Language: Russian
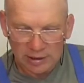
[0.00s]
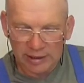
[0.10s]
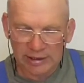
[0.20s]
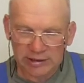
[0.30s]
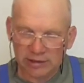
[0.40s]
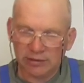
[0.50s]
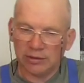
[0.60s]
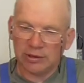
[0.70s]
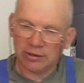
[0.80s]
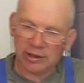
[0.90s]
Она,
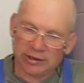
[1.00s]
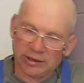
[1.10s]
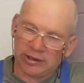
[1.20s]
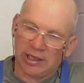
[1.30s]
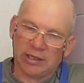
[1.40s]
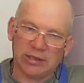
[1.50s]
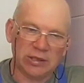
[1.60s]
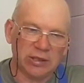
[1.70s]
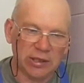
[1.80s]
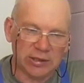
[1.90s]
значит, к этой таре
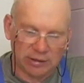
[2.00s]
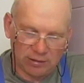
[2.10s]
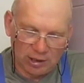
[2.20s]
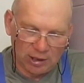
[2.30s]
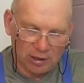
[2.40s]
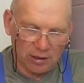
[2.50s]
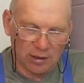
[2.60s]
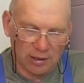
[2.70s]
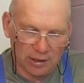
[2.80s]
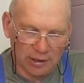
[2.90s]
значит, есть
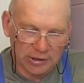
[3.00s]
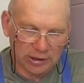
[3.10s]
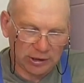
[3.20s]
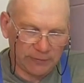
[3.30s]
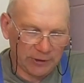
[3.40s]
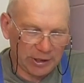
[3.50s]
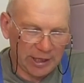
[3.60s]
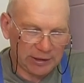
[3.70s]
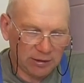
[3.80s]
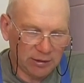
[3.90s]
э,
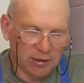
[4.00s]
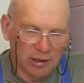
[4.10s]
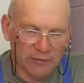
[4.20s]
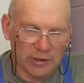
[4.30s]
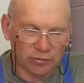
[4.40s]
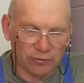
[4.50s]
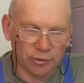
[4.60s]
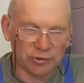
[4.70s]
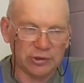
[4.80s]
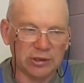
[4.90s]
сертификат.
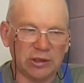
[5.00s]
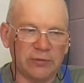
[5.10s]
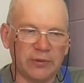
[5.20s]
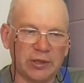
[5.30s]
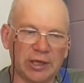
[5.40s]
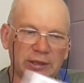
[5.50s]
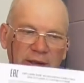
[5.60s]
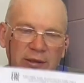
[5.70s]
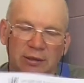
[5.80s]
Вот он сертификат.